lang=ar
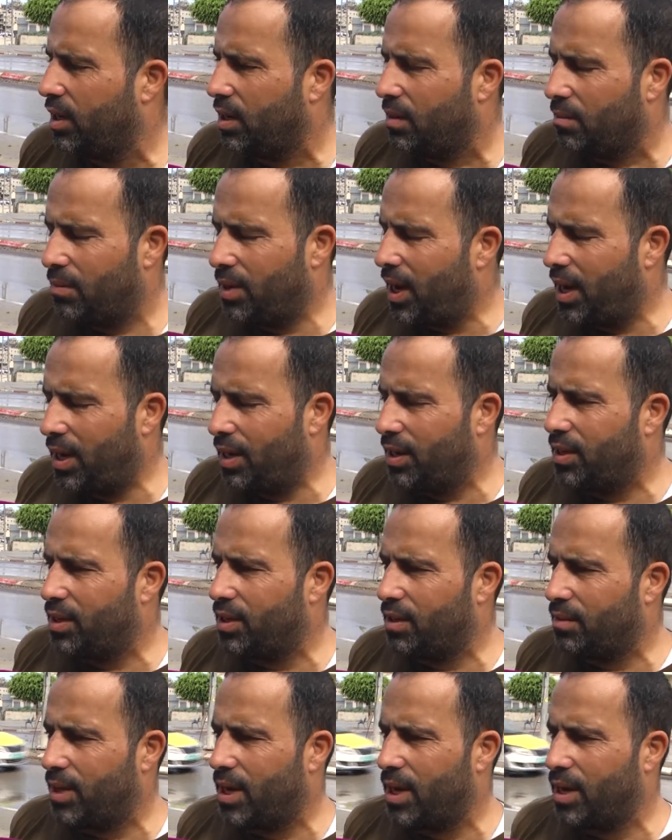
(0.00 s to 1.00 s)
بنعاني
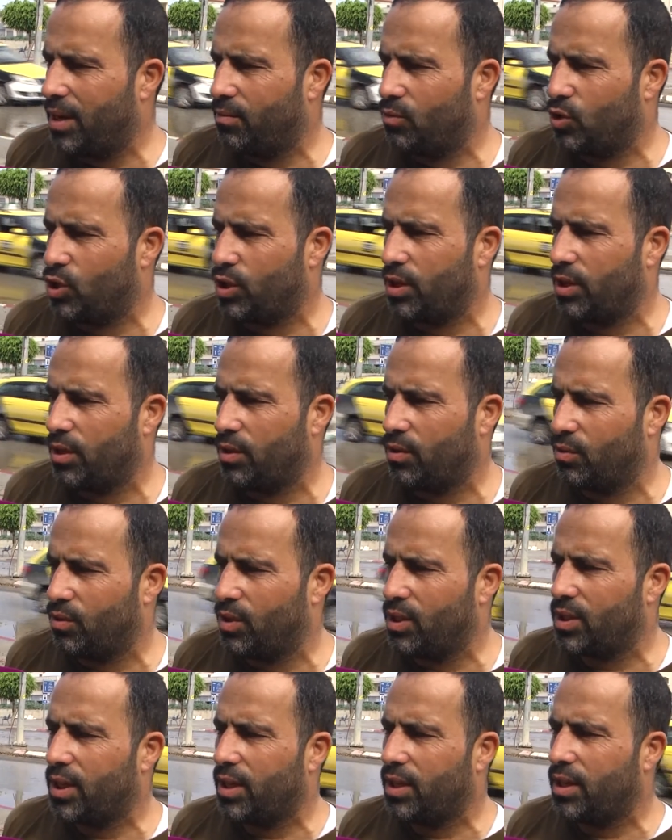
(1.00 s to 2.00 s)
كثير من هاي المشكله
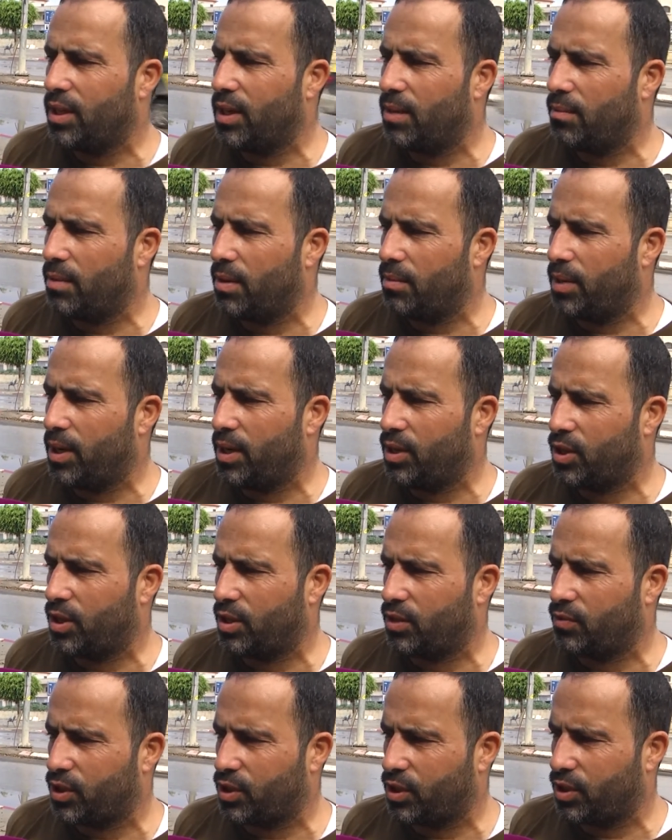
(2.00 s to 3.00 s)
ولسه الدنيا ما
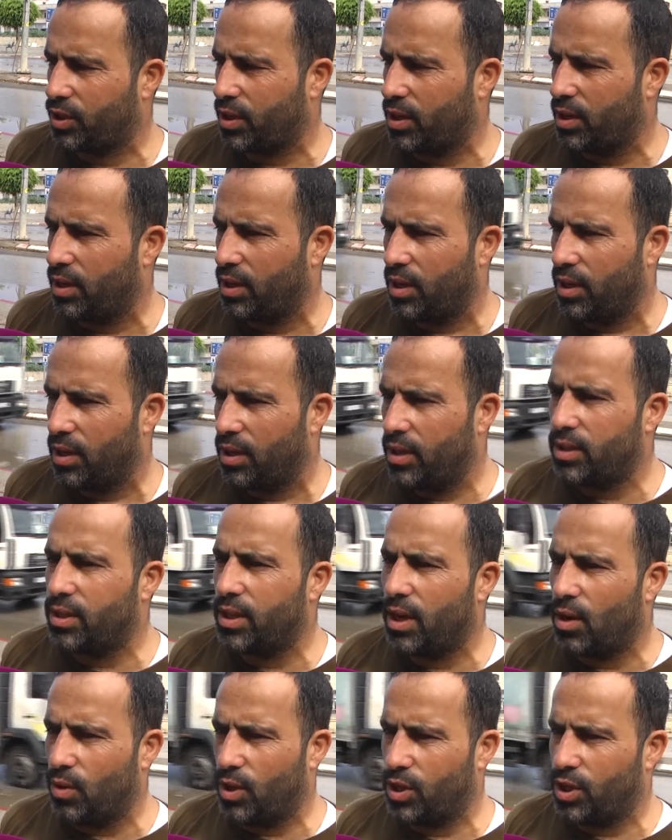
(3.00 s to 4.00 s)
بلشت في الشتاء
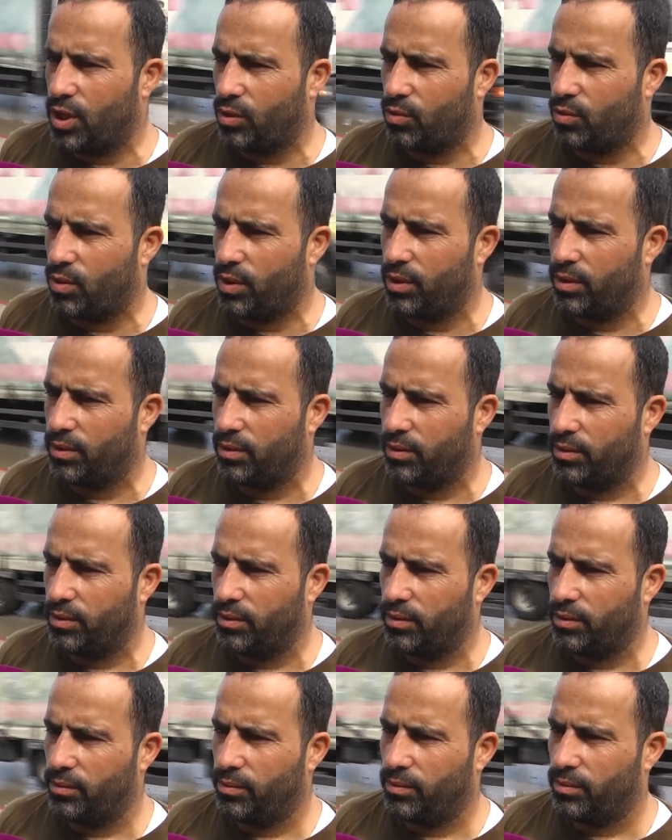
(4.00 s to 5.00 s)
لسه اول شتوه
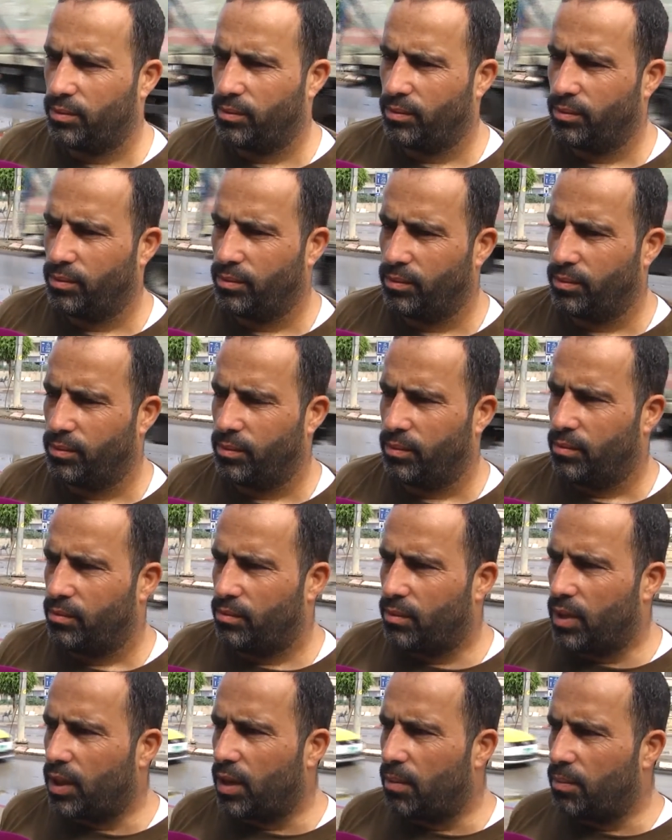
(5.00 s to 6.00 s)
شو مطلبكم
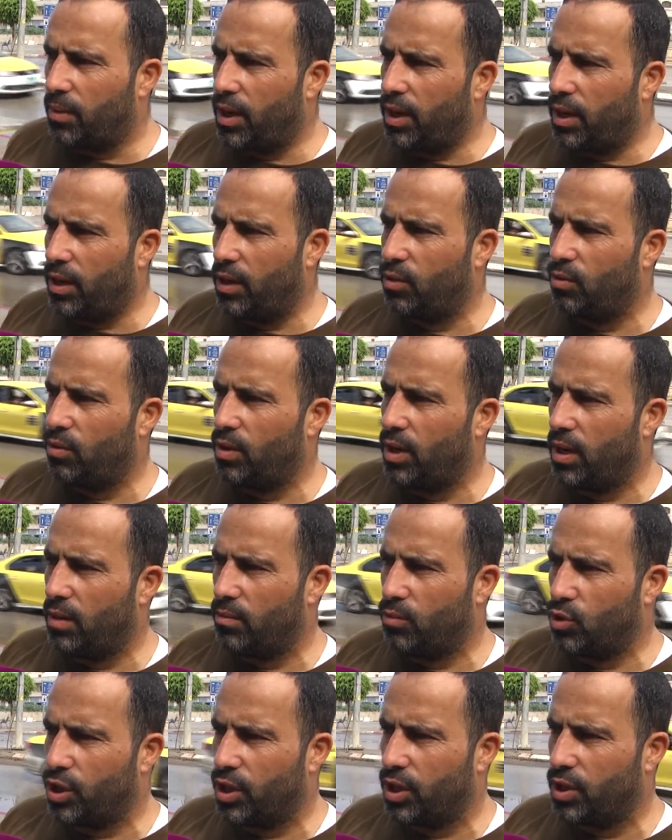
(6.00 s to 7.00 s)
مطلبنا يحلوا لنا
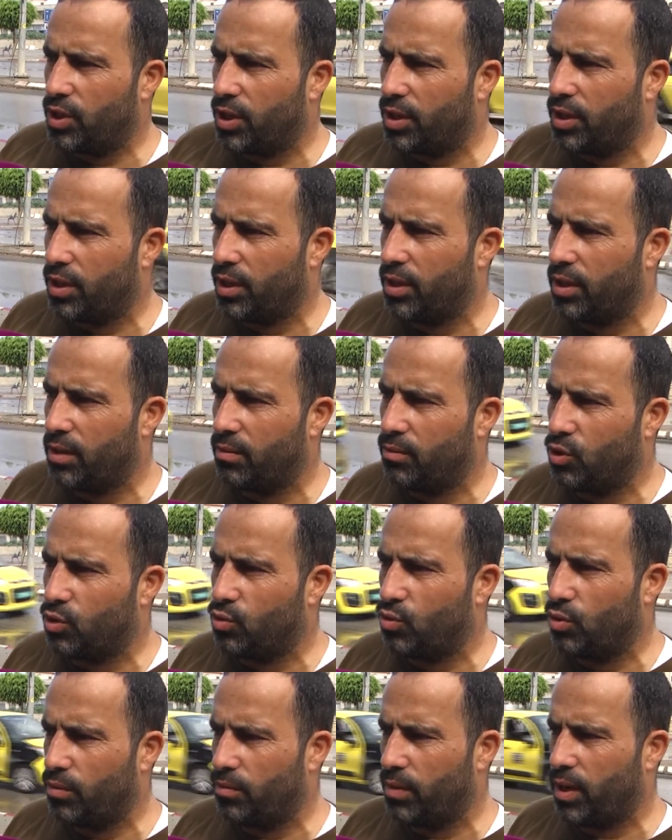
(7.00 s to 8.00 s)
المشكله جذريه
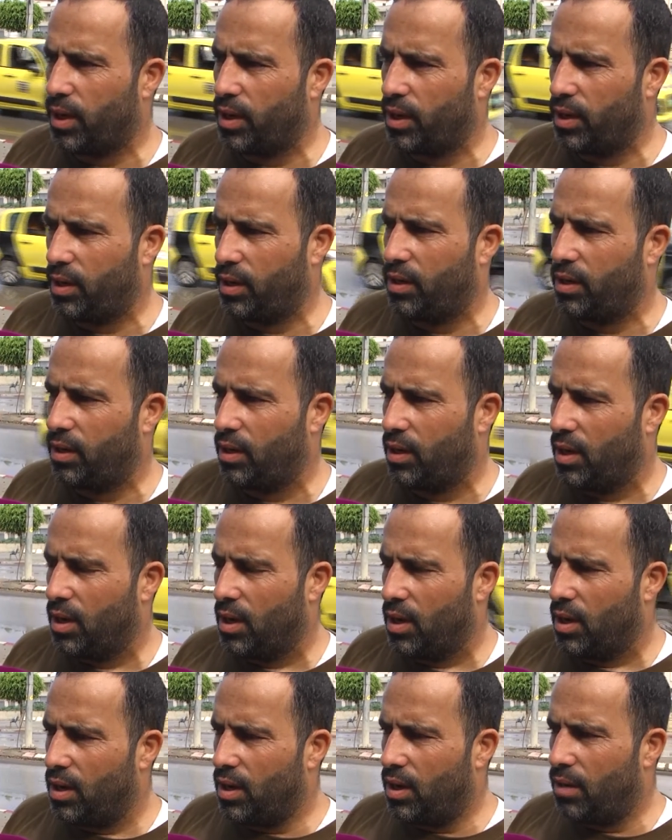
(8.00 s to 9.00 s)
مش كل مره
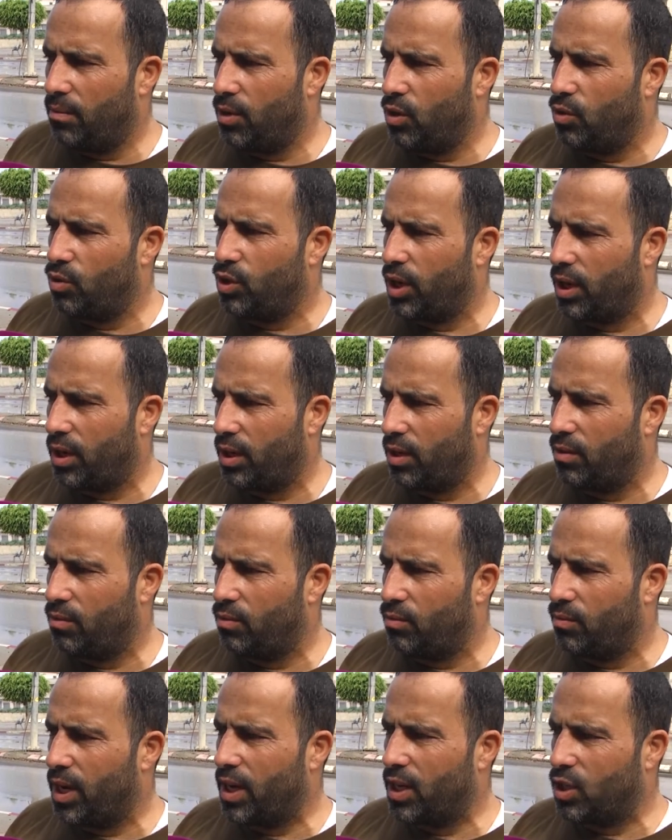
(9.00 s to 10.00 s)
يعملوا شغله
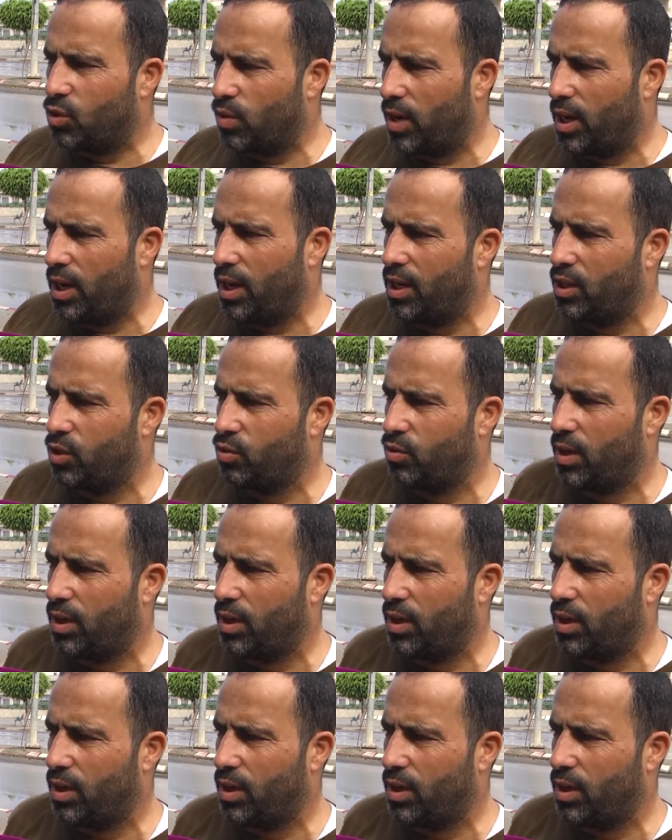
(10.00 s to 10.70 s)
ومن اسوء لاسوء